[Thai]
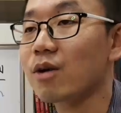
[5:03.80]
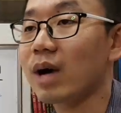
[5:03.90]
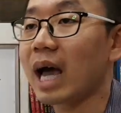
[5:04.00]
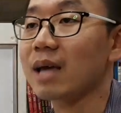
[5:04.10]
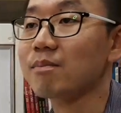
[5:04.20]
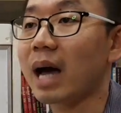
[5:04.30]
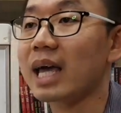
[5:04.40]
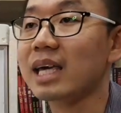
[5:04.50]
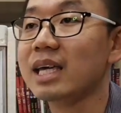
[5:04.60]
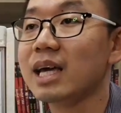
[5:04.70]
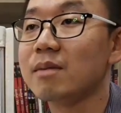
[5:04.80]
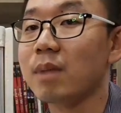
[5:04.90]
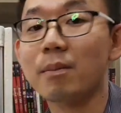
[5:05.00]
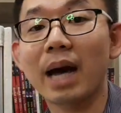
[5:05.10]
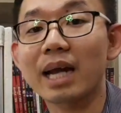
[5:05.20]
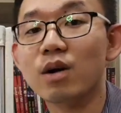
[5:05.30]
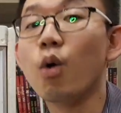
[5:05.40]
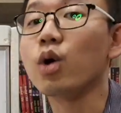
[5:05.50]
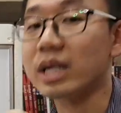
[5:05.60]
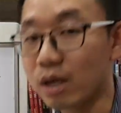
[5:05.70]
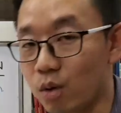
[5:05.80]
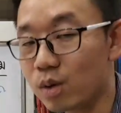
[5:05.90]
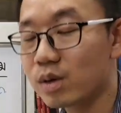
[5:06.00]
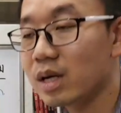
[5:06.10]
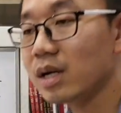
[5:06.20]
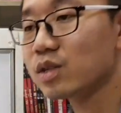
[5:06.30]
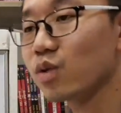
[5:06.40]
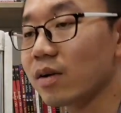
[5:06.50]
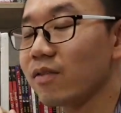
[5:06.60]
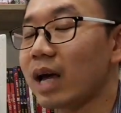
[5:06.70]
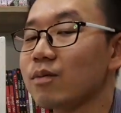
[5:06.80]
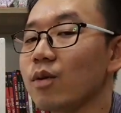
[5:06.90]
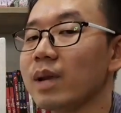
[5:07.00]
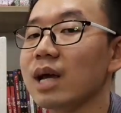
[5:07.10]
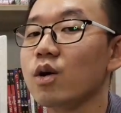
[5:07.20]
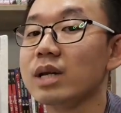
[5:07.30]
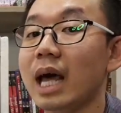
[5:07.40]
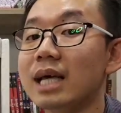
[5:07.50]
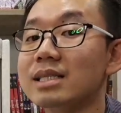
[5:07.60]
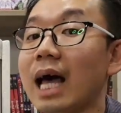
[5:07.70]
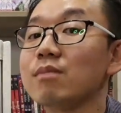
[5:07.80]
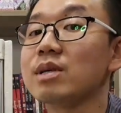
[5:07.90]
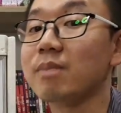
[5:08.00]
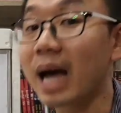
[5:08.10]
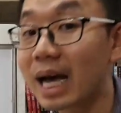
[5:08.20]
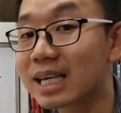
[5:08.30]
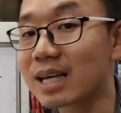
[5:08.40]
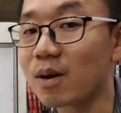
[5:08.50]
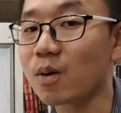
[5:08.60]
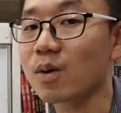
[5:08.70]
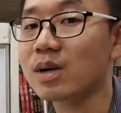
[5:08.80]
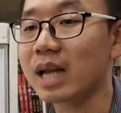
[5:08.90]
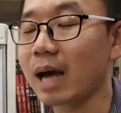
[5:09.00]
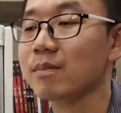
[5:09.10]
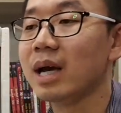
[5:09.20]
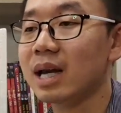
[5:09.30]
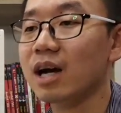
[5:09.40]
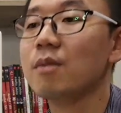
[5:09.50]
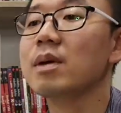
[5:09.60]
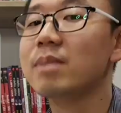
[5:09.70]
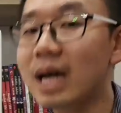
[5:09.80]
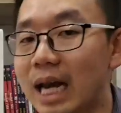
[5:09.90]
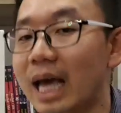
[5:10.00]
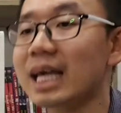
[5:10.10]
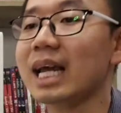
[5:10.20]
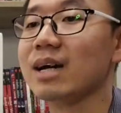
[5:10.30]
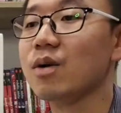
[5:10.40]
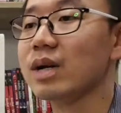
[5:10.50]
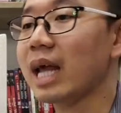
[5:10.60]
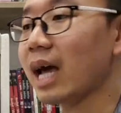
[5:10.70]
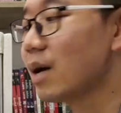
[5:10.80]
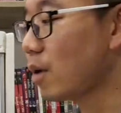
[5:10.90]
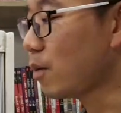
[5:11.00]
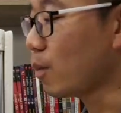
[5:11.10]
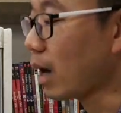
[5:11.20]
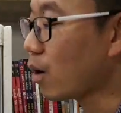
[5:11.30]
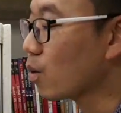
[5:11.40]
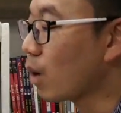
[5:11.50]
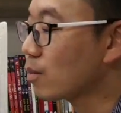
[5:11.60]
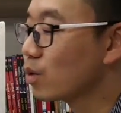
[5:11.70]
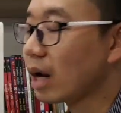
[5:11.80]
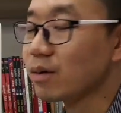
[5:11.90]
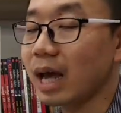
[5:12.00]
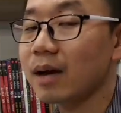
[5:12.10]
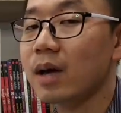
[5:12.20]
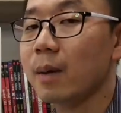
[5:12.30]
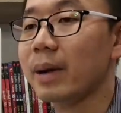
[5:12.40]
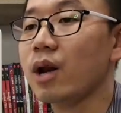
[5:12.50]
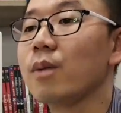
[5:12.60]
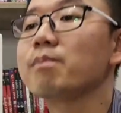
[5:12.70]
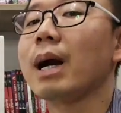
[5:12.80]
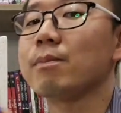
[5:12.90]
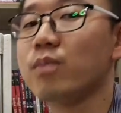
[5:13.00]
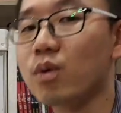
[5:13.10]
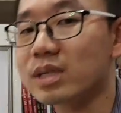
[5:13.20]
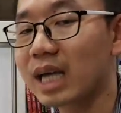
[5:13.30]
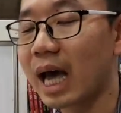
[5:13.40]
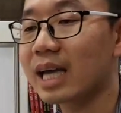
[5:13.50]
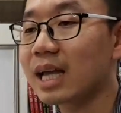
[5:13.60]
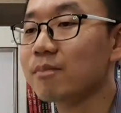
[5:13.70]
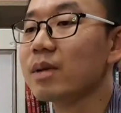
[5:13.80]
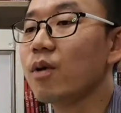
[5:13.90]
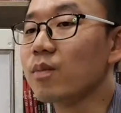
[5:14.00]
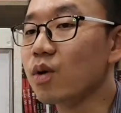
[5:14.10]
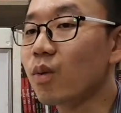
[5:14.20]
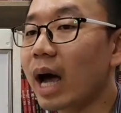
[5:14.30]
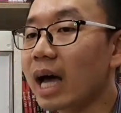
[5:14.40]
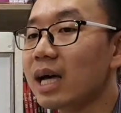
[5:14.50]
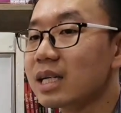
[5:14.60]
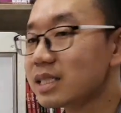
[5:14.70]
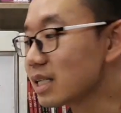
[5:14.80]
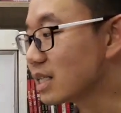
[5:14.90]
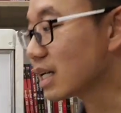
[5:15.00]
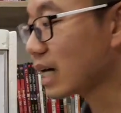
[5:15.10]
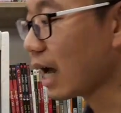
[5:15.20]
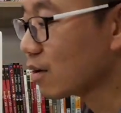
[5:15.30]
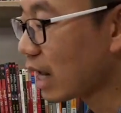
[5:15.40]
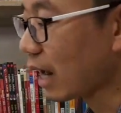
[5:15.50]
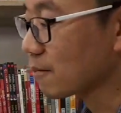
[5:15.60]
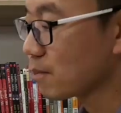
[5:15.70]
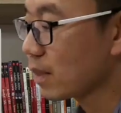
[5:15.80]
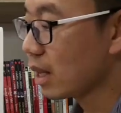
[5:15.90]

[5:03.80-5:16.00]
อบเอวหายไปประมาณหกนิ้วส่วนแฟนผมเนี่ยลดได้สามสิบห้ากิโลนะครับแล้วก็มีเพื่อนหลายหลายคนเนี่ยพอผมเอาความรู้เหล่านี้ไปลองปรับปรุงใช้ทำให้ผมรู้ว่าจริงๆแล้วเนี่ย